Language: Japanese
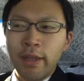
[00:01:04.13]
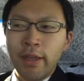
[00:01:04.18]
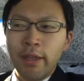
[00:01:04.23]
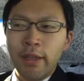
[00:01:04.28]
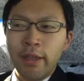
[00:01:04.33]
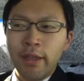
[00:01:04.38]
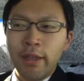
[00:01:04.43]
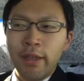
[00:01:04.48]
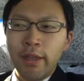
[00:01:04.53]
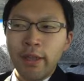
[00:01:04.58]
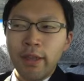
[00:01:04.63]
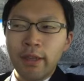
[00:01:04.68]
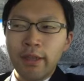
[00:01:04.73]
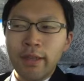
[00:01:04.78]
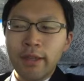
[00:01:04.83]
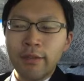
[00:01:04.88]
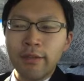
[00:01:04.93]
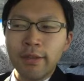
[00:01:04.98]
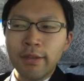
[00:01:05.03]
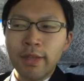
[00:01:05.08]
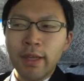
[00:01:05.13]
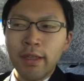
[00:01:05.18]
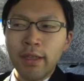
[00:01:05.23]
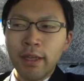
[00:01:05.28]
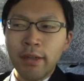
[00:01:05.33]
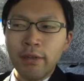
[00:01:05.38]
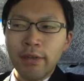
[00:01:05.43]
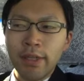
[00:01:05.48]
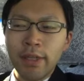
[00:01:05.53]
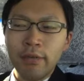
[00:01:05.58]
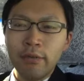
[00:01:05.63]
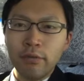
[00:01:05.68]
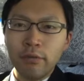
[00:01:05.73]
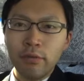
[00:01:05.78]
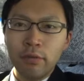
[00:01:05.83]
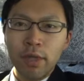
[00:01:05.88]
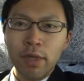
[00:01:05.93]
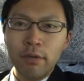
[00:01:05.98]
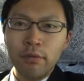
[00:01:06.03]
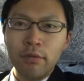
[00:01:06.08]
えー、キックスターターとしての
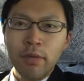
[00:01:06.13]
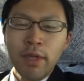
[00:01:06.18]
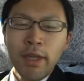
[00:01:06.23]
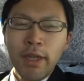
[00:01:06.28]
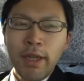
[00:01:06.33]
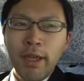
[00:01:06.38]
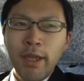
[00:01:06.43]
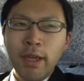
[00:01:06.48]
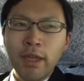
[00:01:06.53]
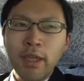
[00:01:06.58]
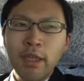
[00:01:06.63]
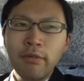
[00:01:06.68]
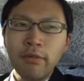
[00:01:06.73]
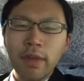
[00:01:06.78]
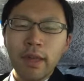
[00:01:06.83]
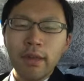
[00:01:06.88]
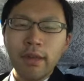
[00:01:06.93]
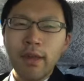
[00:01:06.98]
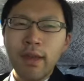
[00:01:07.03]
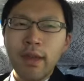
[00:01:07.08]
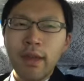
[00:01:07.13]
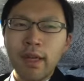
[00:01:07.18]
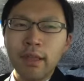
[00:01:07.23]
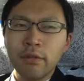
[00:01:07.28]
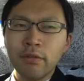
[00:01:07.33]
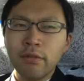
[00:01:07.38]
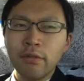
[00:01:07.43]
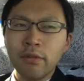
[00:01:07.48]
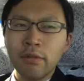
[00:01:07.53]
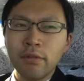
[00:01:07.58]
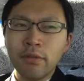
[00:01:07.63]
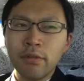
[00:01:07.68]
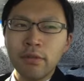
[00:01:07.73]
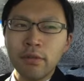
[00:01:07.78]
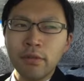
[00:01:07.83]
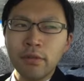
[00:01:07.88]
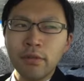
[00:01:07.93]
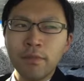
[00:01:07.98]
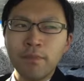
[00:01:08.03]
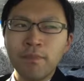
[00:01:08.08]
ノウハウ、えー、あるいはですね、あ
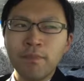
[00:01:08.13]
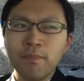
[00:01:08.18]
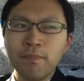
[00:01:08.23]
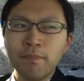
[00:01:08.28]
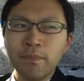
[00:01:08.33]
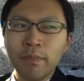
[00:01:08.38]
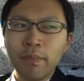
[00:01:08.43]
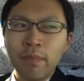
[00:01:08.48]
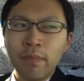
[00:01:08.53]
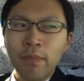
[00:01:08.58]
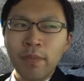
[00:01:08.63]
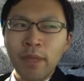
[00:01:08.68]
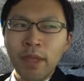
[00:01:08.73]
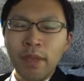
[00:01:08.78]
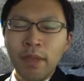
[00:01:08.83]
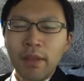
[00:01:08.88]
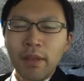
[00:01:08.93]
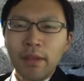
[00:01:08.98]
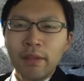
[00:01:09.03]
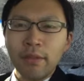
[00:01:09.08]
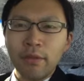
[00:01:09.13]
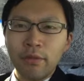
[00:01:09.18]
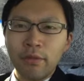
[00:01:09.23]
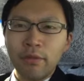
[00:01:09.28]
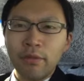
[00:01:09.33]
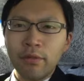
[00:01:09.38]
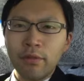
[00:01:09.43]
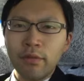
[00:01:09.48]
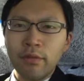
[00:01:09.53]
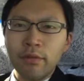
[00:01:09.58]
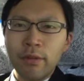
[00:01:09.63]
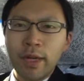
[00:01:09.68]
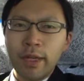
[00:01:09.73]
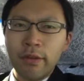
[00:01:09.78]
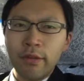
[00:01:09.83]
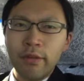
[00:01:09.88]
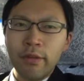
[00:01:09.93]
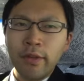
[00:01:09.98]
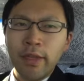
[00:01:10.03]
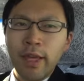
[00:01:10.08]
のーその今回
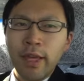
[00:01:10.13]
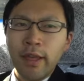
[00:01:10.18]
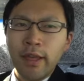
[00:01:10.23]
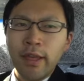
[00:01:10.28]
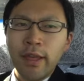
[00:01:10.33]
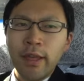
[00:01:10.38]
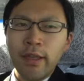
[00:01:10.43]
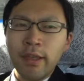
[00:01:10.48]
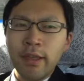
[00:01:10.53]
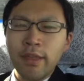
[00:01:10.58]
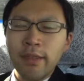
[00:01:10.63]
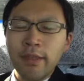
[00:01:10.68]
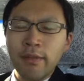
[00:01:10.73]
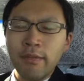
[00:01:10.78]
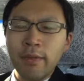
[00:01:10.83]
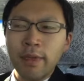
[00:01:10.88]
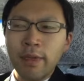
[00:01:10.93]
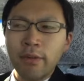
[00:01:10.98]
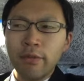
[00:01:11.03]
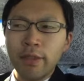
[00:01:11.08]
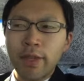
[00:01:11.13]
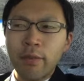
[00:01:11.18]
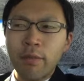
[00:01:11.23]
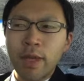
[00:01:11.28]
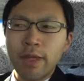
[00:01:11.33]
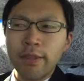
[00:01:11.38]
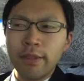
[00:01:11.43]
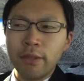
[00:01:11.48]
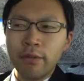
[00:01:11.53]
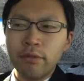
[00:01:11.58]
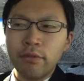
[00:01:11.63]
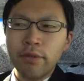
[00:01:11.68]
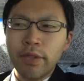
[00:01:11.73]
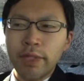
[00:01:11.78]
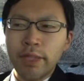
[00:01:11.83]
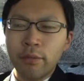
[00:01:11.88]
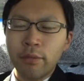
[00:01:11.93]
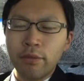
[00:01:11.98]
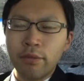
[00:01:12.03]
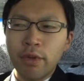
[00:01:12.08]
の ケーディージェーワン というデバイスがどういっ
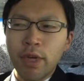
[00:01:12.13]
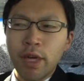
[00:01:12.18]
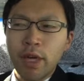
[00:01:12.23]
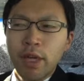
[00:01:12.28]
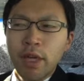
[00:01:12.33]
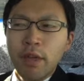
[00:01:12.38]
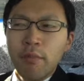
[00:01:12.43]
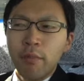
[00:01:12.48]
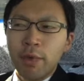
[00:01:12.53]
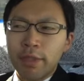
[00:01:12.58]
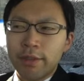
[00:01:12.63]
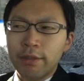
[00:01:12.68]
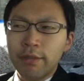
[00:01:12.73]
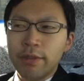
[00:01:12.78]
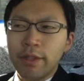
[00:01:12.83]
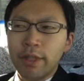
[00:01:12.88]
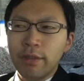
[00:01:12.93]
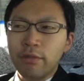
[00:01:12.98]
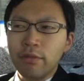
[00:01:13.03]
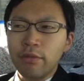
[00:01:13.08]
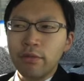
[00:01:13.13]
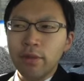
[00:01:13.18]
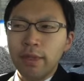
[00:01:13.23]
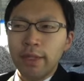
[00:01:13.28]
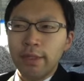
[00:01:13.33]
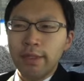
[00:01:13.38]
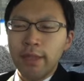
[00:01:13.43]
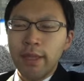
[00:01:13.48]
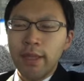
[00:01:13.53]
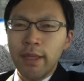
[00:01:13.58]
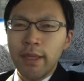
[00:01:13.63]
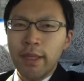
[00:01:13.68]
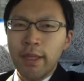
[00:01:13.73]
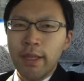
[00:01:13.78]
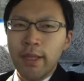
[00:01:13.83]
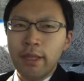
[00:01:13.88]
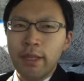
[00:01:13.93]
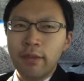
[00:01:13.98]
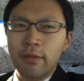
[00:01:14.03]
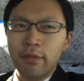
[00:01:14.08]
たものか、まあ、そういったところをですね、
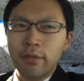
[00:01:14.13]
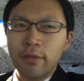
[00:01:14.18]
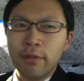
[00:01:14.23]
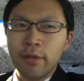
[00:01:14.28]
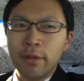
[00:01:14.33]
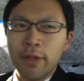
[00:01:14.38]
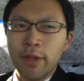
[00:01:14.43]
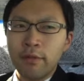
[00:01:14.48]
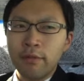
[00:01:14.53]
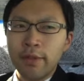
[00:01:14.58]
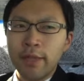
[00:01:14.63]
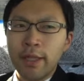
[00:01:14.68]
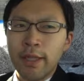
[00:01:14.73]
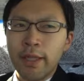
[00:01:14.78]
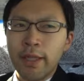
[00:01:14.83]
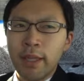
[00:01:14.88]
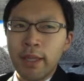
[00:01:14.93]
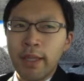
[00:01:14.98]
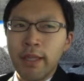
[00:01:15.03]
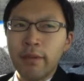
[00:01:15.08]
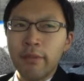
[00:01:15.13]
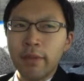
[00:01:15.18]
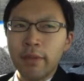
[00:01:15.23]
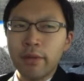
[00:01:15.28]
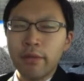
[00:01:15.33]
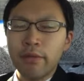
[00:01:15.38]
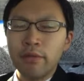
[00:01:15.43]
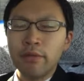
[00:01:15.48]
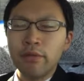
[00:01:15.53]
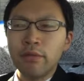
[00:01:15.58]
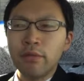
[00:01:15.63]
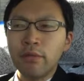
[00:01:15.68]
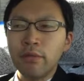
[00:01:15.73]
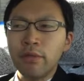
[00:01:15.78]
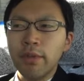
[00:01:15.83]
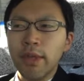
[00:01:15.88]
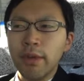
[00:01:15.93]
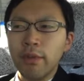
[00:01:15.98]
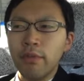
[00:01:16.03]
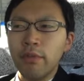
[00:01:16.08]
えー、広くお伝えできればというとこ
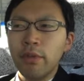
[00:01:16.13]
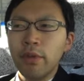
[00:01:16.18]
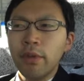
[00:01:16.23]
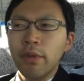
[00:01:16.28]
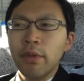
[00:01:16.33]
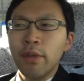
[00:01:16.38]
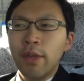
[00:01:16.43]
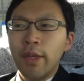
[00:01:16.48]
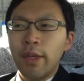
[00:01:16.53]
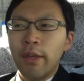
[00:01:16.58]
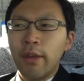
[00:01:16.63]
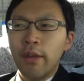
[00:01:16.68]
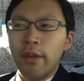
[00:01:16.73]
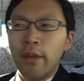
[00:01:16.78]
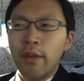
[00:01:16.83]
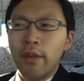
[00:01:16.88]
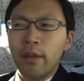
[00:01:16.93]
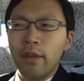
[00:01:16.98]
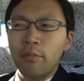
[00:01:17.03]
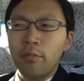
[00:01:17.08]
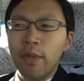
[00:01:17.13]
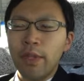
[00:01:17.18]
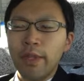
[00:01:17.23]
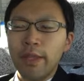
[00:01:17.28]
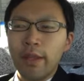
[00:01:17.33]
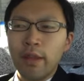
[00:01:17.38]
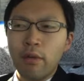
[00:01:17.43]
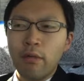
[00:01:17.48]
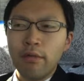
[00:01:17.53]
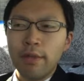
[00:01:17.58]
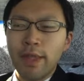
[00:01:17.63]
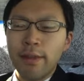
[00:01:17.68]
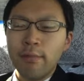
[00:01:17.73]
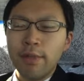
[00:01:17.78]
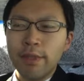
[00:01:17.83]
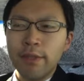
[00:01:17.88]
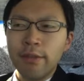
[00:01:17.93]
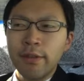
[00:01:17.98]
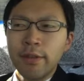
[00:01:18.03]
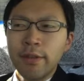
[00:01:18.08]
ろでの、えー、プレゼンでござい
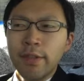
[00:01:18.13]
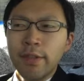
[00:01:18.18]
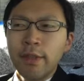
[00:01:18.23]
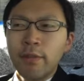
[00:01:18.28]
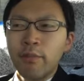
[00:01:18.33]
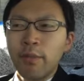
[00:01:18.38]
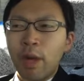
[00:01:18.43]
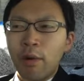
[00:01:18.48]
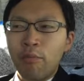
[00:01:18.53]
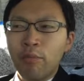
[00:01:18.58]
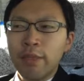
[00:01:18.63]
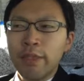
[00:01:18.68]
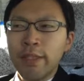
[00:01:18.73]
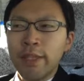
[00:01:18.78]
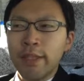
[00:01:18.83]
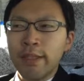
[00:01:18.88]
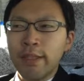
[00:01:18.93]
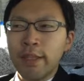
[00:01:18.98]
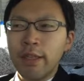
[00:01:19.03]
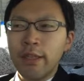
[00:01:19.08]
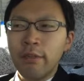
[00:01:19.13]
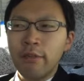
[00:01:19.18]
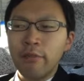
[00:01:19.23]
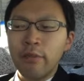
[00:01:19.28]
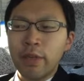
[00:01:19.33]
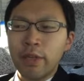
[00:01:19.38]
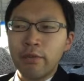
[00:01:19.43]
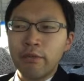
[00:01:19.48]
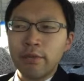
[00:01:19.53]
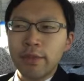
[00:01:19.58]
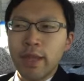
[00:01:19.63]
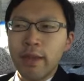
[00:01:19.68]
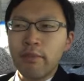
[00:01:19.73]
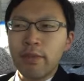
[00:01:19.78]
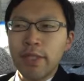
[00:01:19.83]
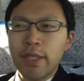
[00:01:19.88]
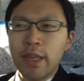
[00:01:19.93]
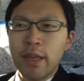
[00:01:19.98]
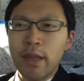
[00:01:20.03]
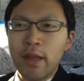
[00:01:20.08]
ます。まあ、もしですね、興味がござい
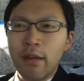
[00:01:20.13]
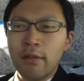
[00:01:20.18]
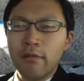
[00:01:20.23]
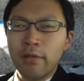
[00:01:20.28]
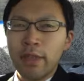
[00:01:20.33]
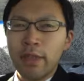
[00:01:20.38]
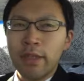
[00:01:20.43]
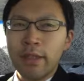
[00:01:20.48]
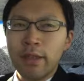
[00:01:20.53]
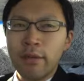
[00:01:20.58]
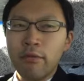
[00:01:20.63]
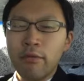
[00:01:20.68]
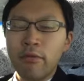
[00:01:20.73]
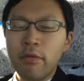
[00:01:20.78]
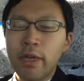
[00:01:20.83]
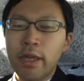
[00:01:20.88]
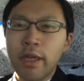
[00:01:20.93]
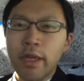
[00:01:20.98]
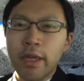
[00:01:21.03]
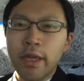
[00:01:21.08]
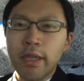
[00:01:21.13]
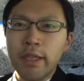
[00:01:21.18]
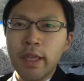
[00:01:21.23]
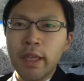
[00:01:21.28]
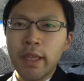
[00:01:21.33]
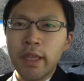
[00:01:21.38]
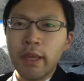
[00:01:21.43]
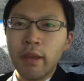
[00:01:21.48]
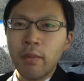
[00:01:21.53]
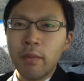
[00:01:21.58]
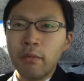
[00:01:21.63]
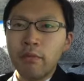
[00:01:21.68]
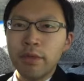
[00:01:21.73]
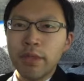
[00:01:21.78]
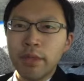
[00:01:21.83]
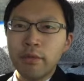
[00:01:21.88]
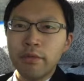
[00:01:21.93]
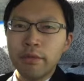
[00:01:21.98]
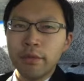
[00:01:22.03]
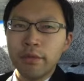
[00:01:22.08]
ましたら、お気軽にお声掛けいただければ、こ
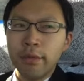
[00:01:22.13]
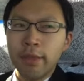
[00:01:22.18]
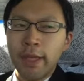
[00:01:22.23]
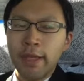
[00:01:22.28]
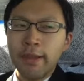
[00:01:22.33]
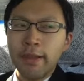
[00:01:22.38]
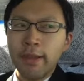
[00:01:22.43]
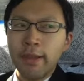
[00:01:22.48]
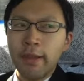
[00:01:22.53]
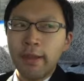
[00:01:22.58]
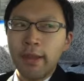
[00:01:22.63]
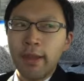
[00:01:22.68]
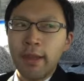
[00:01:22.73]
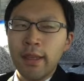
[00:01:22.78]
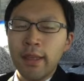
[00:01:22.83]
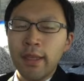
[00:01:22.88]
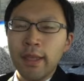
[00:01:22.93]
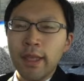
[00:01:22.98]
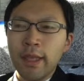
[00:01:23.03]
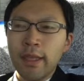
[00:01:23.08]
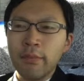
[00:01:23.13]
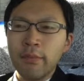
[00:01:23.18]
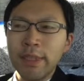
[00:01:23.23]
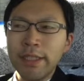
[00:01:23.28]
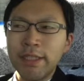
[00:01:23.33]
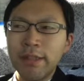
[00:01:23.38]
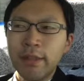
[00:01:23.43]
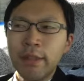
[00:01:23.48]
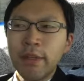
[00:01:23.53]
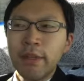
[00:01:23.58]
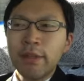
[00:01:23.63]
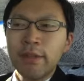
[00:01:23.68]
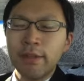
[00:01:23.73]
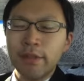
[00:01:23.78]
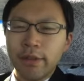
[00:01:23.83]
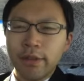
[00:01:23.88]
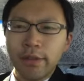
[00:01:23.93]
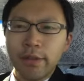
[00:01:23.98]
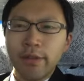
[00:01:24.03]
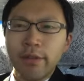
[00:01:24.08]
ちらご招待させていただきます。
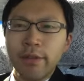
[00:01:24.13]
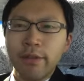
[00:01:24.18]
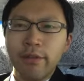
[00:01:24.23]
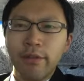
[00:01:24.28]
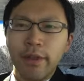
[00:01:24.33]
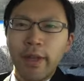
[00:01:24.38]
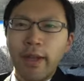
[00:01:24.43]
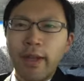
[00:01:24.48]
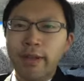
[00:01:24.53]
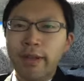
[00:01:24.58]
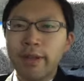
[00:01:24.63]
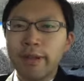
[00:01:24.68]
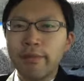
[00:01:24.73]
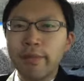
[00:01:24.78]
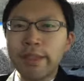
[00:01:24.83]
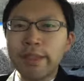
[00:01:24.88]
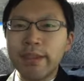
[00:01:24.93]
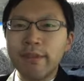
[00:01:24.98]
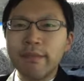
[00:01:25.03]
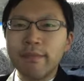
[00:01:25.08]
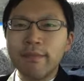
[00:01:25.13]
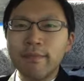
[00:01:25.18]
どうぞよろしくお願いいたします。